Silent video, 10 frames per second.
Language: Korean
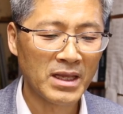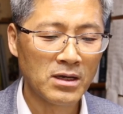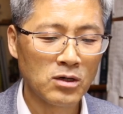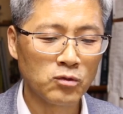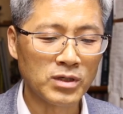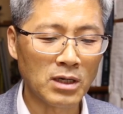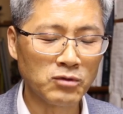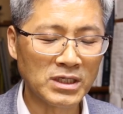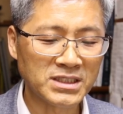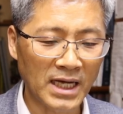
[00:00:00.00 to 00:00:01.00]
우리가
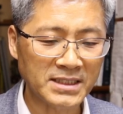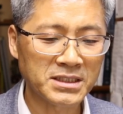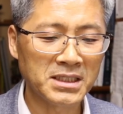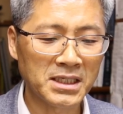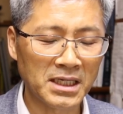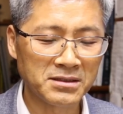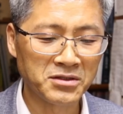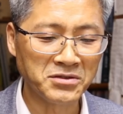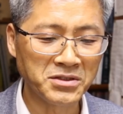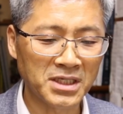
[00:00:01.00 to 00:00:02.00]
우리 자신에게
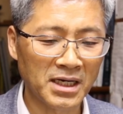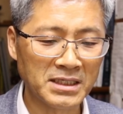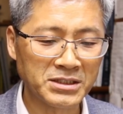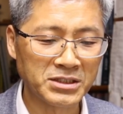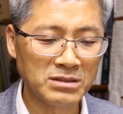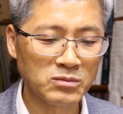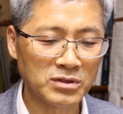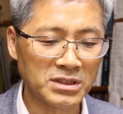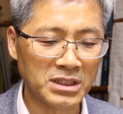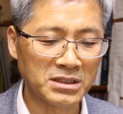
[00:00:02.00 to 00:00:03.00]
던져야 할
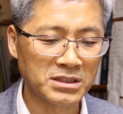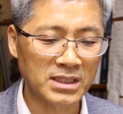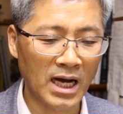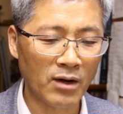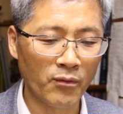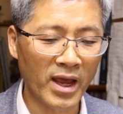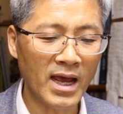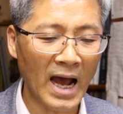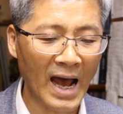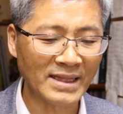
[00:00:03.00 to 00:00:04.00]
질문은 이것이다.
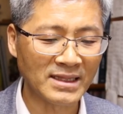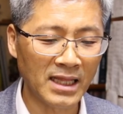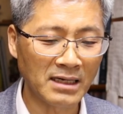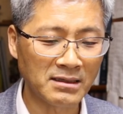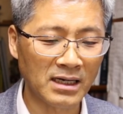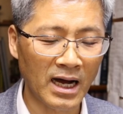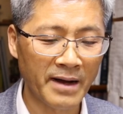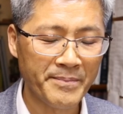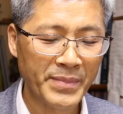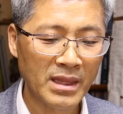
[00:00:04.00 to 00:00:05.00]
왜 안 되는가?
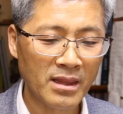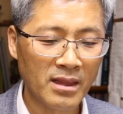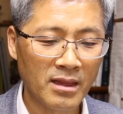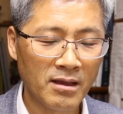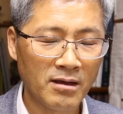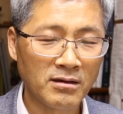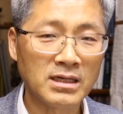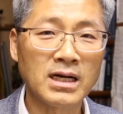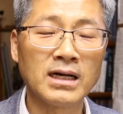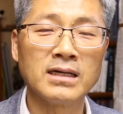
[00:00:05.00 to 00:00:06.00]

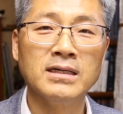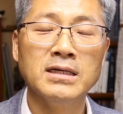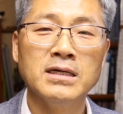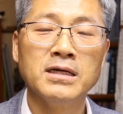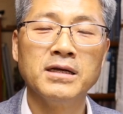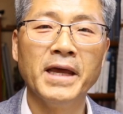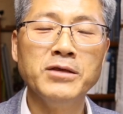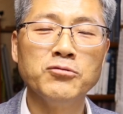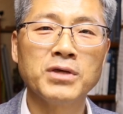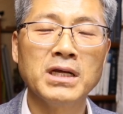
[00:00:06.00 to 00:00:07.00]
그러니까
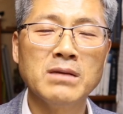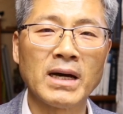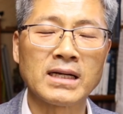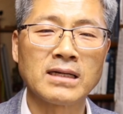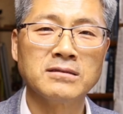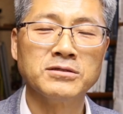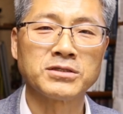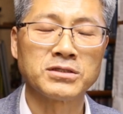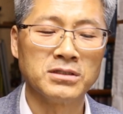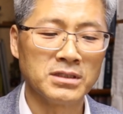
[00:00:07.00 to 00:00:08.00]
레이융겐이 말하는
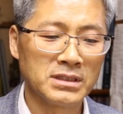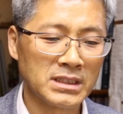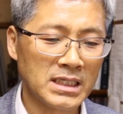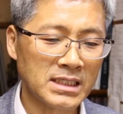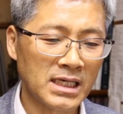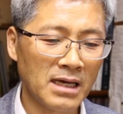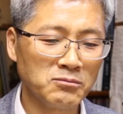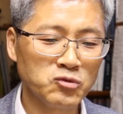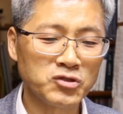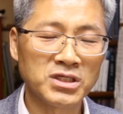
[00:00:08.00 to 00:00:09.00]
것은 이렇게
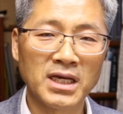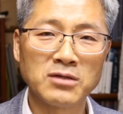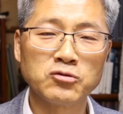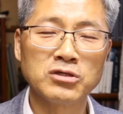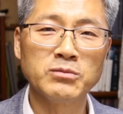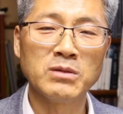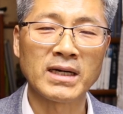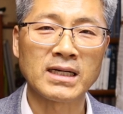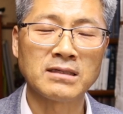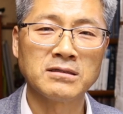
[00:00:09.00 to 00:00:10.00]
무지의 구름이
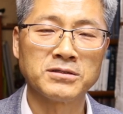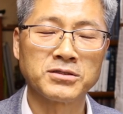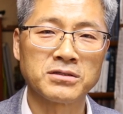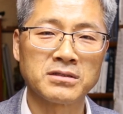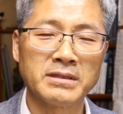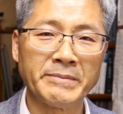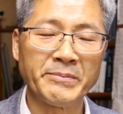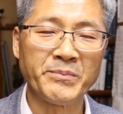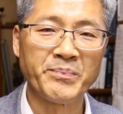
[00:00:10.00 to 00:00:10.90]
말하는 것처럼